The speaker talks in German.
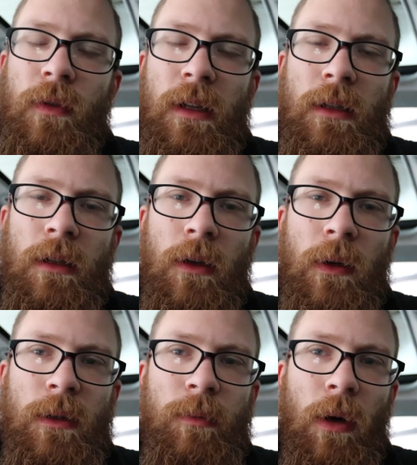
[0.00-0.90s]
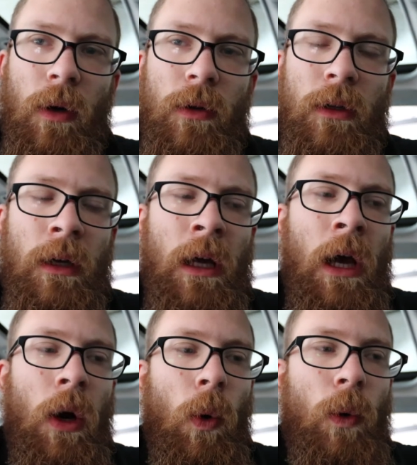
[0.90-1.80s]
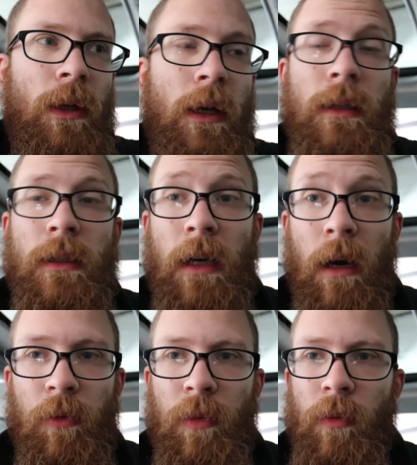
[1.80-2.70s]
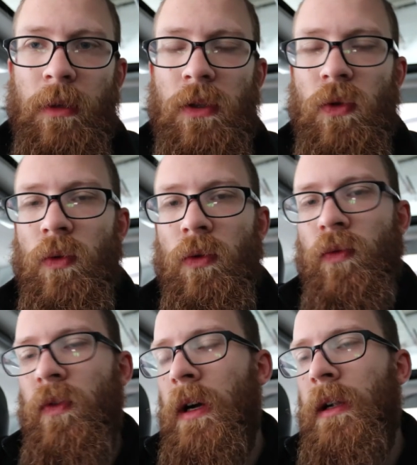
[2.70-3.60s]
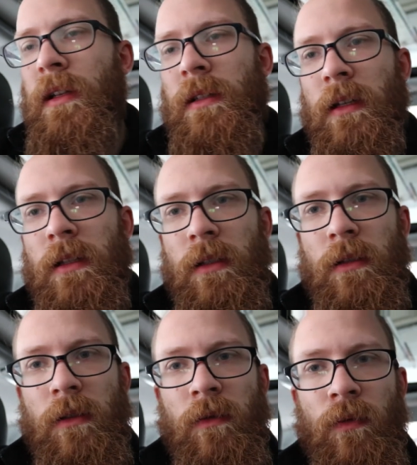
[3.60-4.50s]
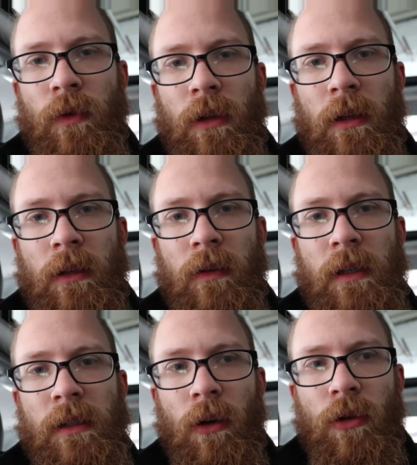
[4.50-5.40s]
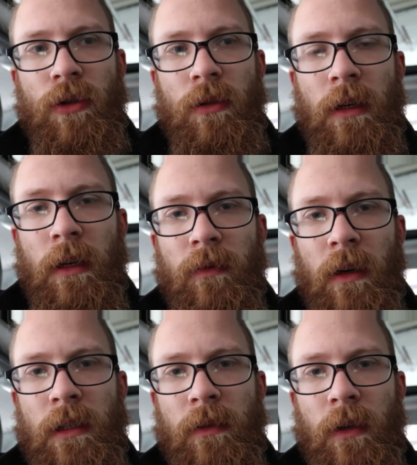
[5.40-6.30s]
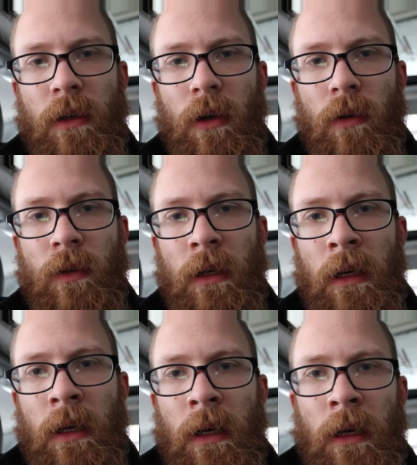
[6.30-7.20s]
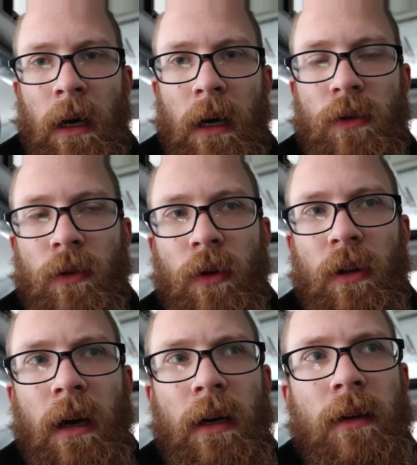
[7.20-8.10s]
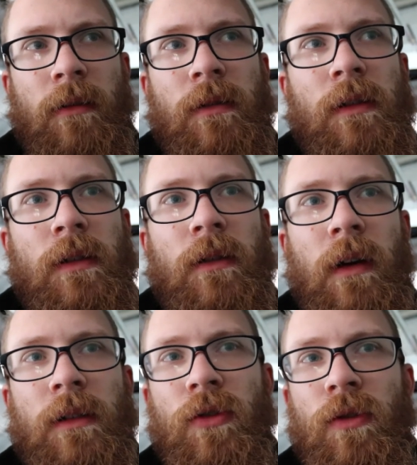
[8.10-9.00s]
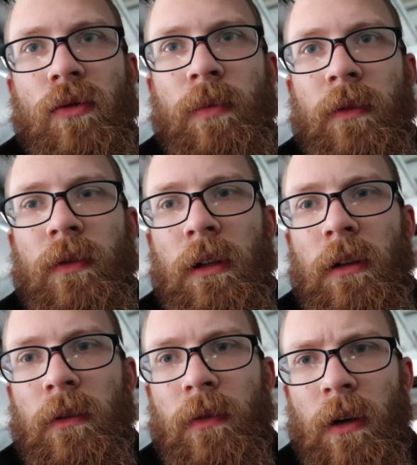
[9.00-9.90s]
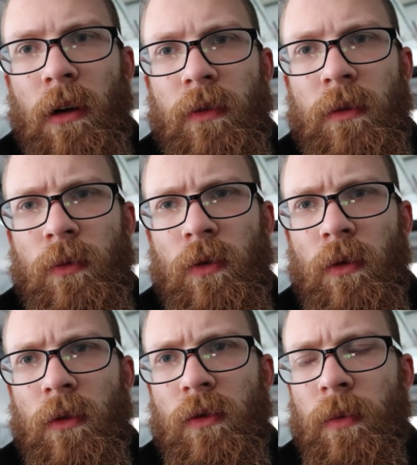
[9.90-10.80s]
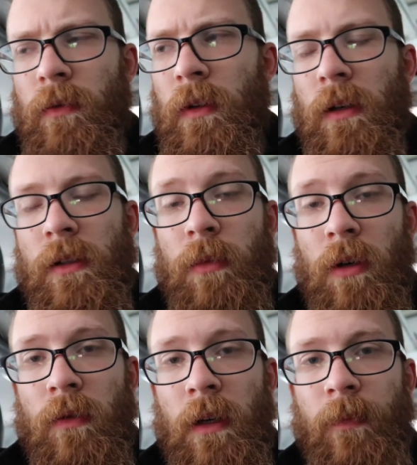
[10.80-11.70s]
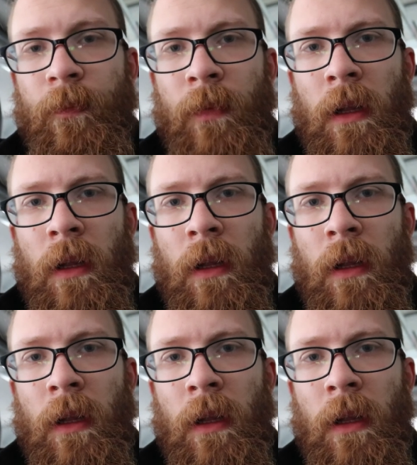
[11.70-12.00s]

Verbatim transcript: Fenstern ausbauen und den ganzen Kabelbaum dazu, weil das Ganze wird dann quasi auch schon direkt weiterverkauft. Also von daher es ist quasi schon super viel verkauft, es muss nur noch super viel ausgebaut werden.